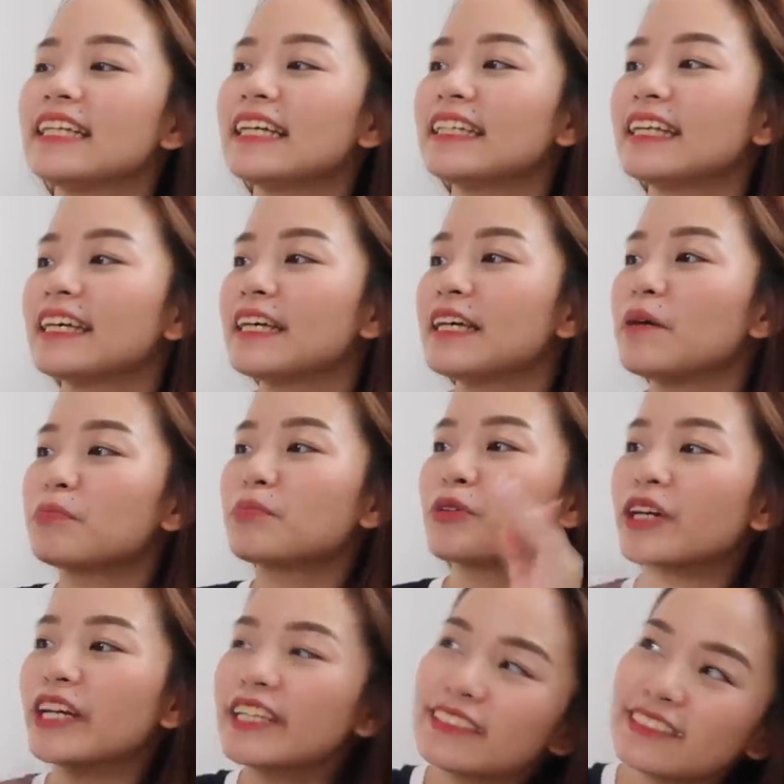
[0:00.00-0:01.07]
din natin
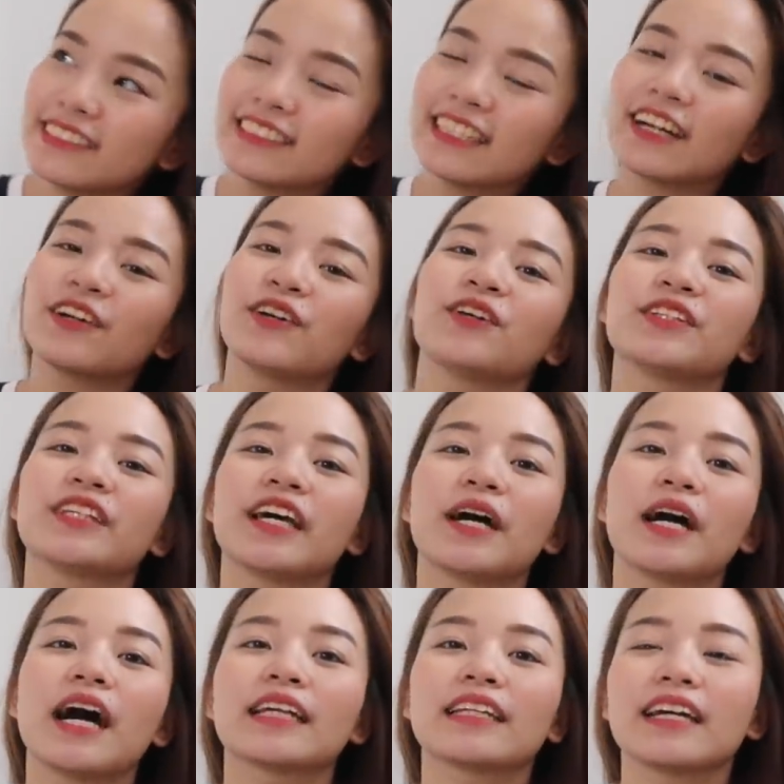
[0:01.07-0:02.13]
i-upgrade ng konti
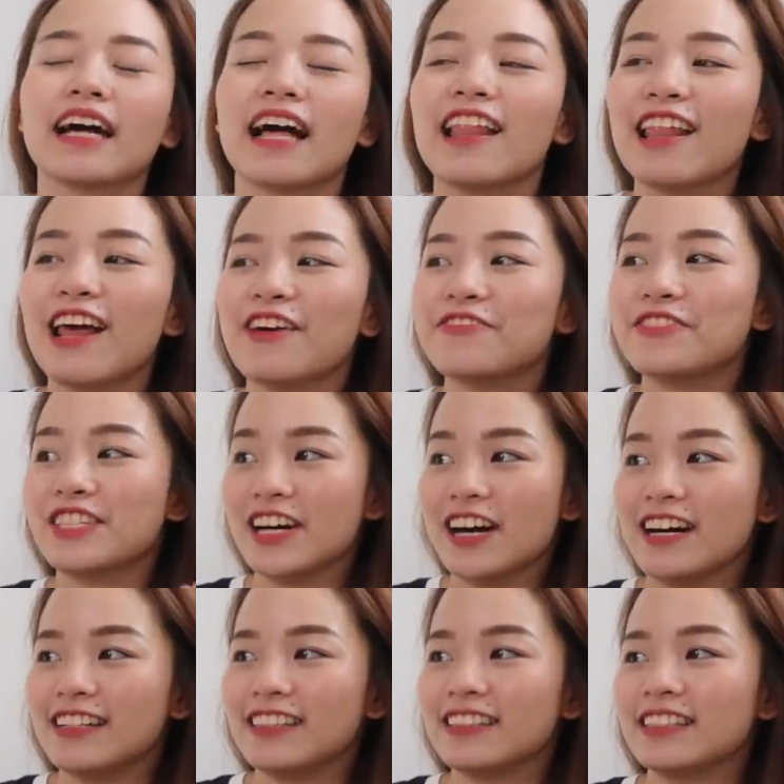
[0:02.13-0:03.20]
ang ating
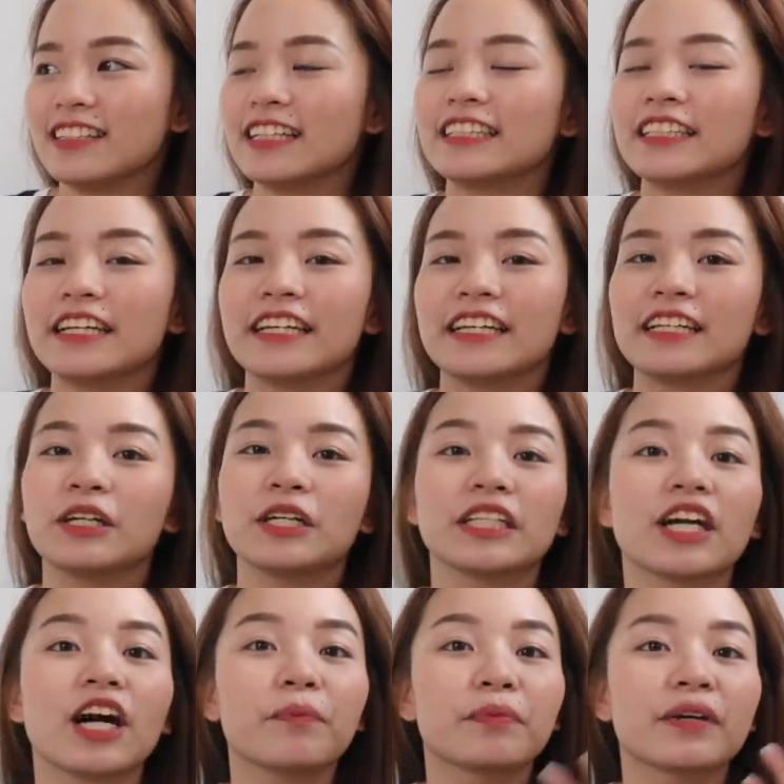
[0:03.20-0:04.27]
lifestyle kasi
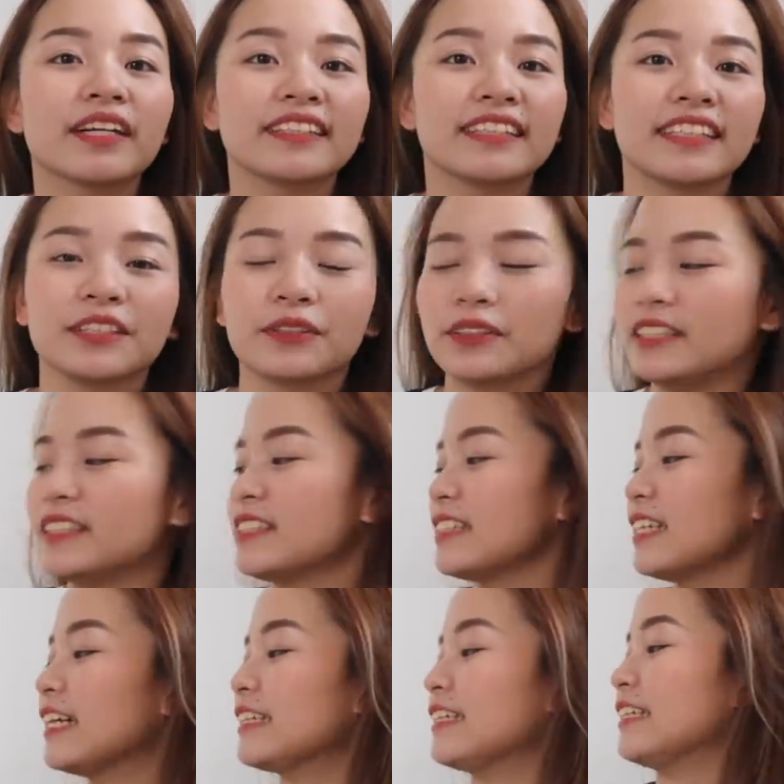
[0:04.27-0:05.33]
nag-upgrade din yung needs
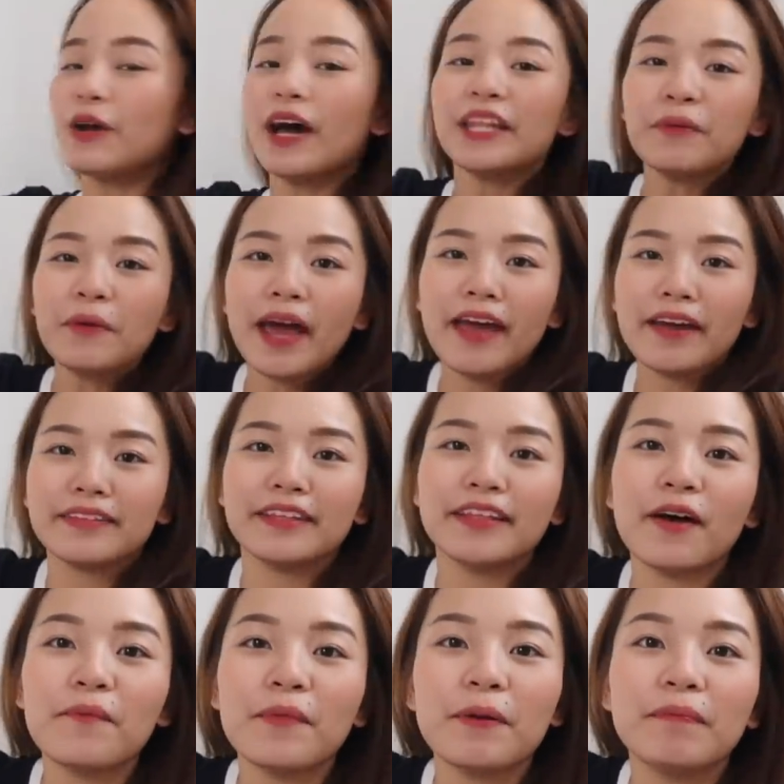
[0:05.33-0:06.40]
natin. So, anyway, di
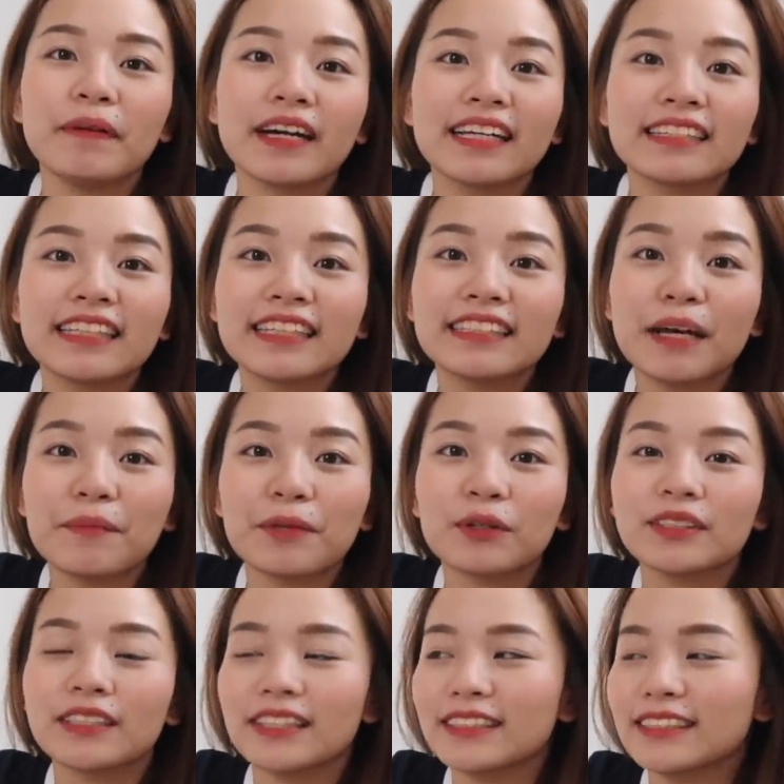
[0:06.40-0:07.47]
na ako makapag-antay dami
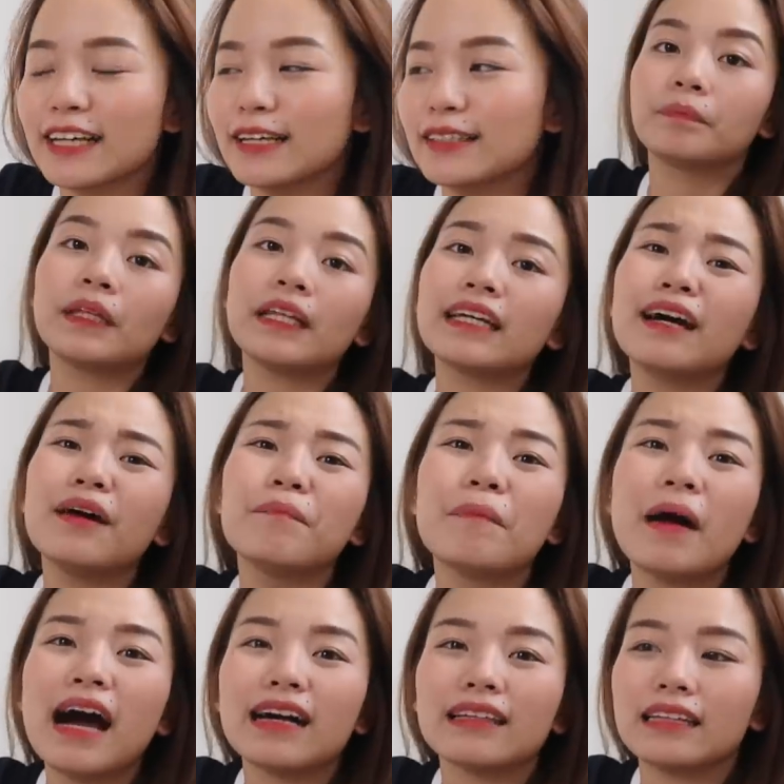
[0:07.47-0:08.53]
kong satsat. Talagang
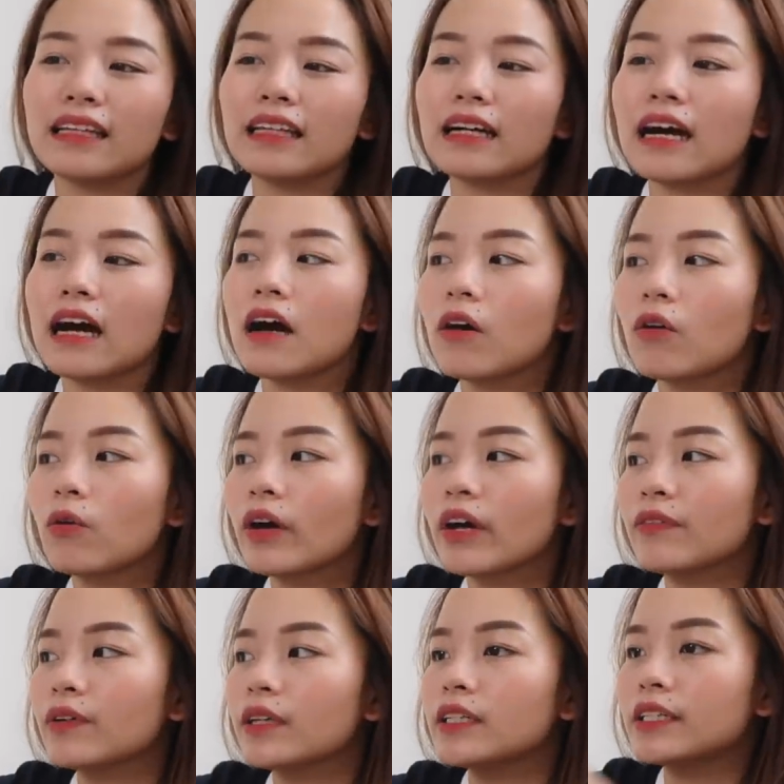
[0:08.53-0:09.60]
Mac talaga ako
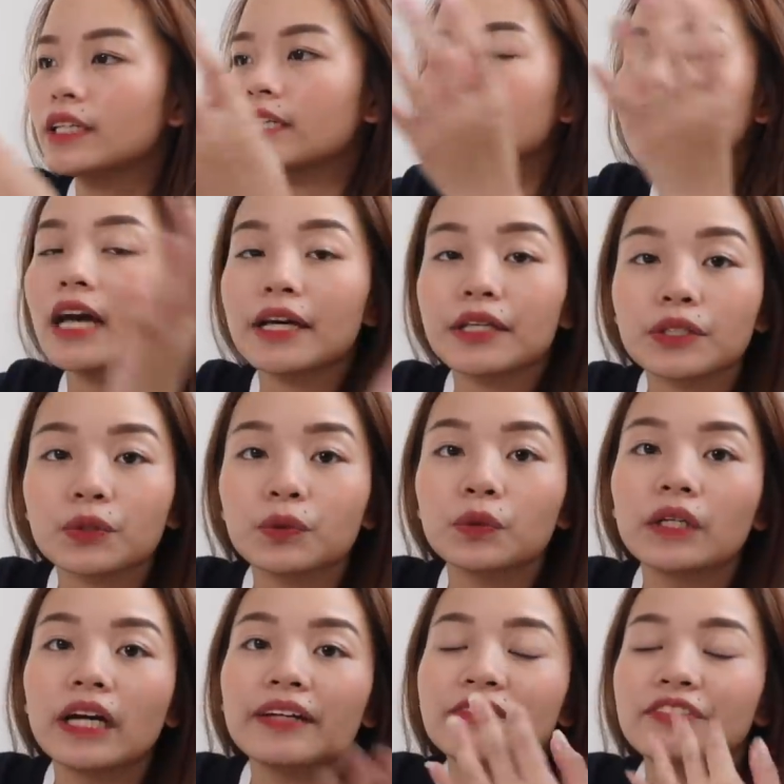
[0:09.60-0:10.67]
ever since high
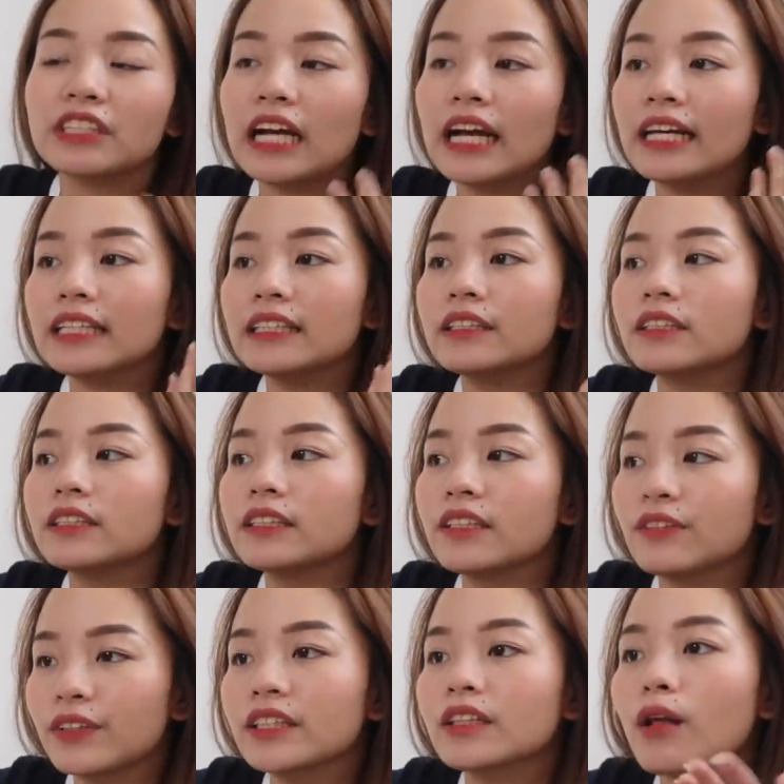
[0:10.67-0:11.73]
school. I've tried
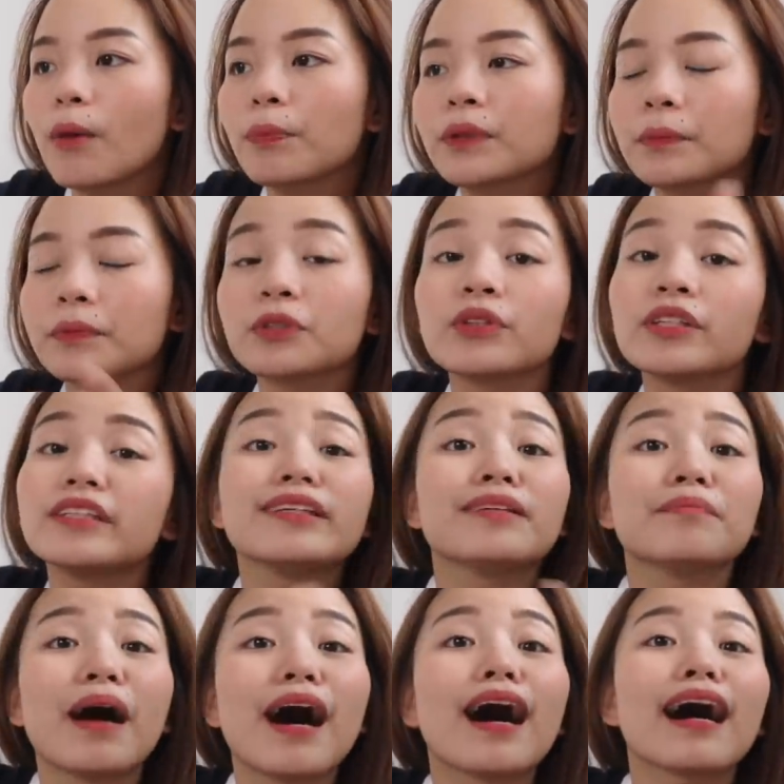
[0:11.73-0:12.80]
different laptops, yung
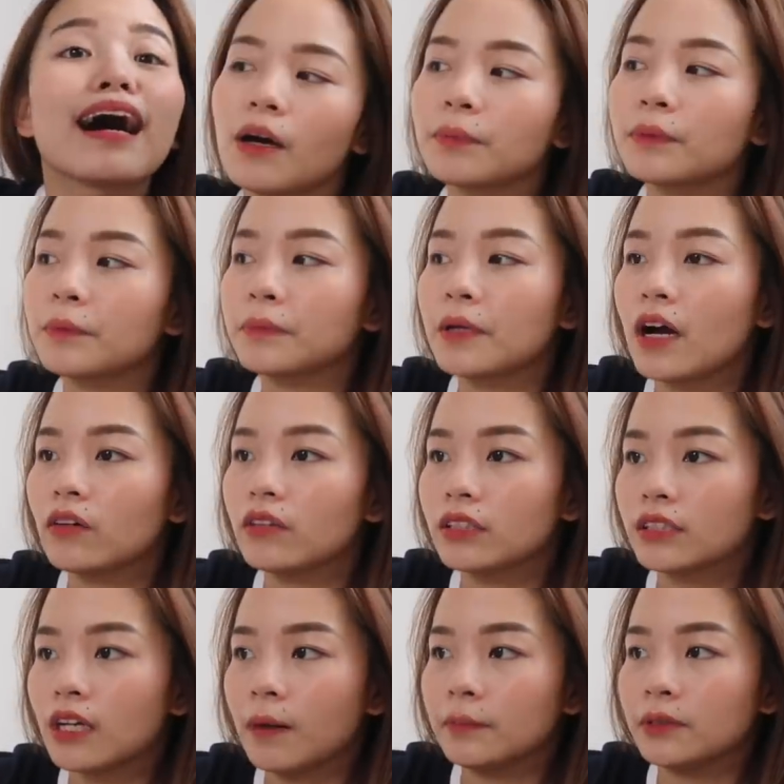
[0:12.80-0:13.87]
hindi Mac. Laptop na ako
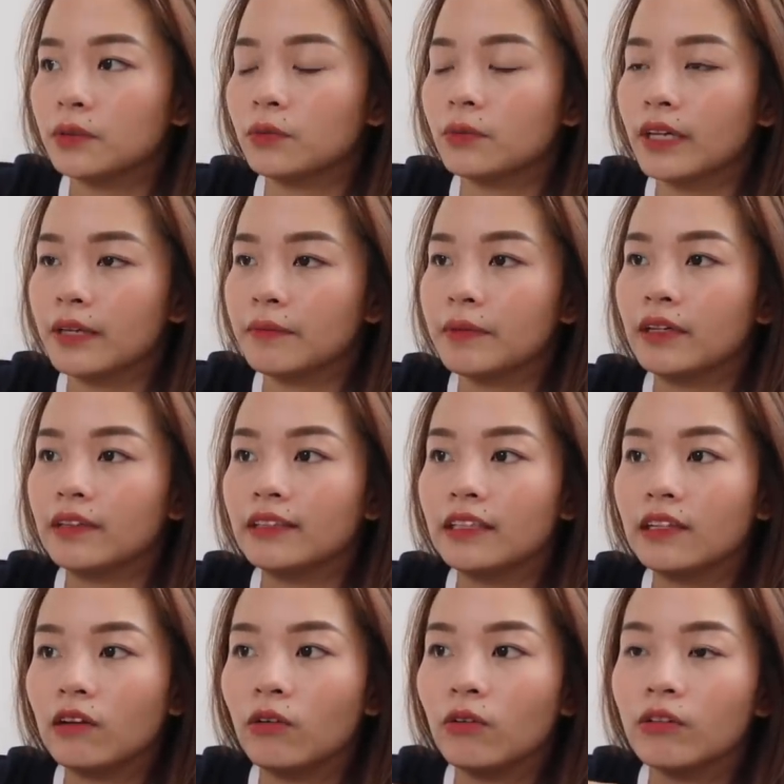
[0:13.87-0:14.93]
ng Samsung and meron
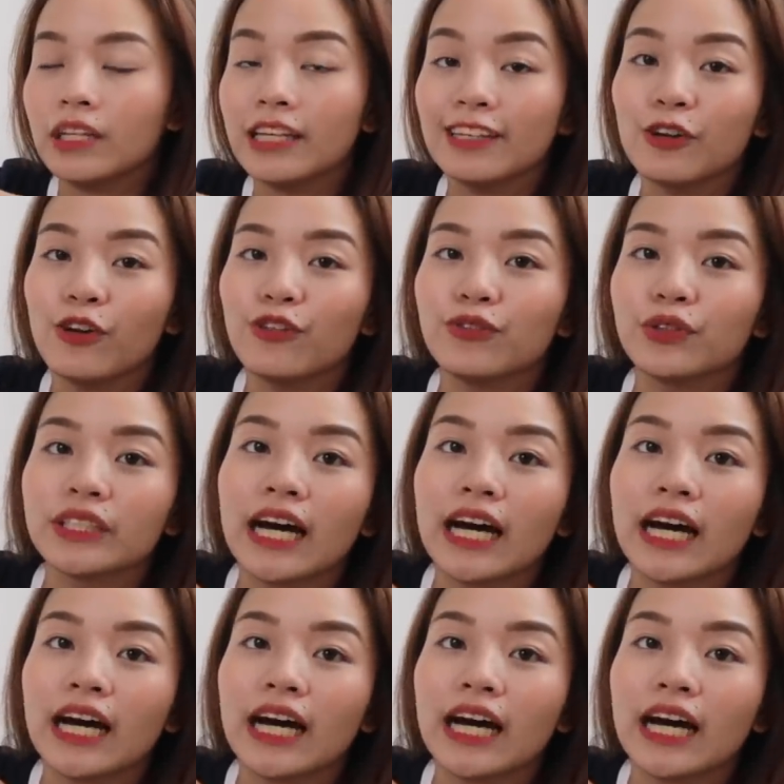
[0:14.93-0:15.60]
din akong Lenovo